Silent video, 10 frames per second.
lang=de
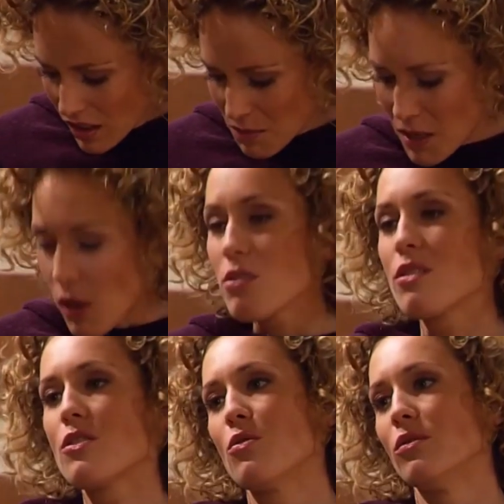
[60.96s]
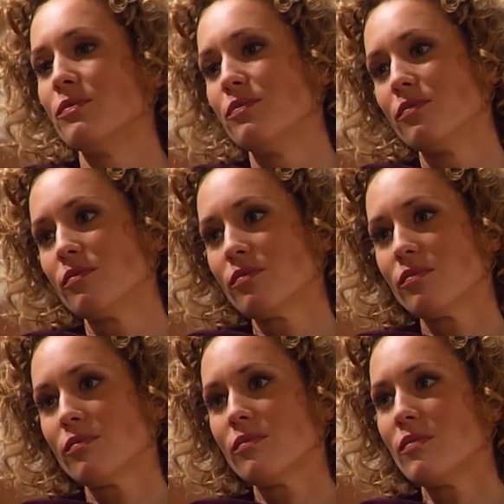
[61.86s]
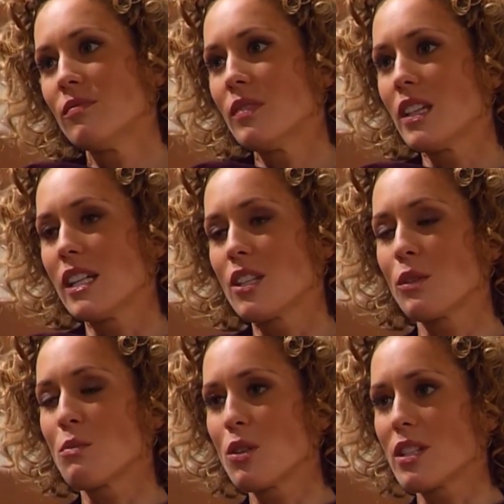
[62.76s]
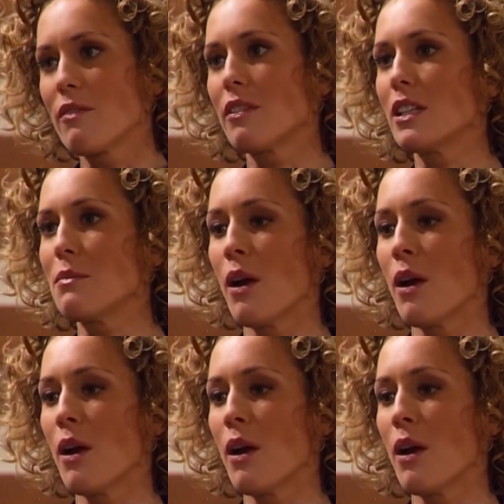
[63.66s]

Ich bin ausgezogen. Ich halte es auf dem Schloss einfach nicht